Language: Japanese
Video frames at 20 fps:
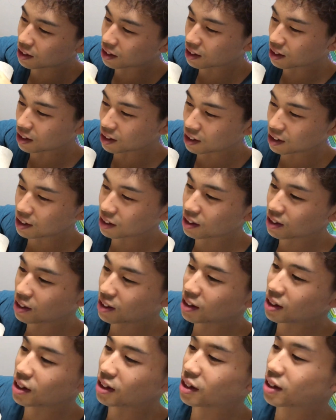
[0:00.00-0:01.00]
はい
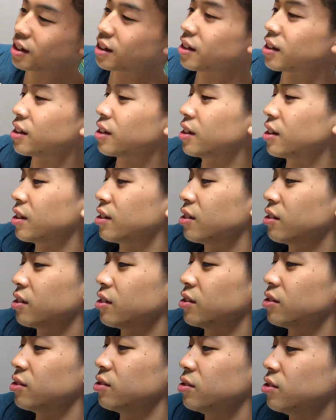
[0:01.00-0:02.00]
で
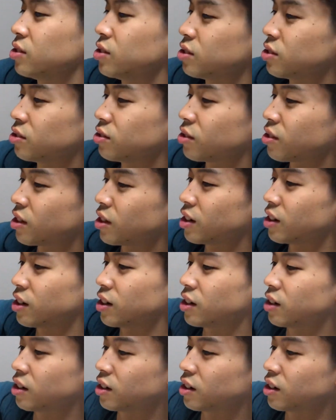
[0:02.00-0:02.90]
後ろからこ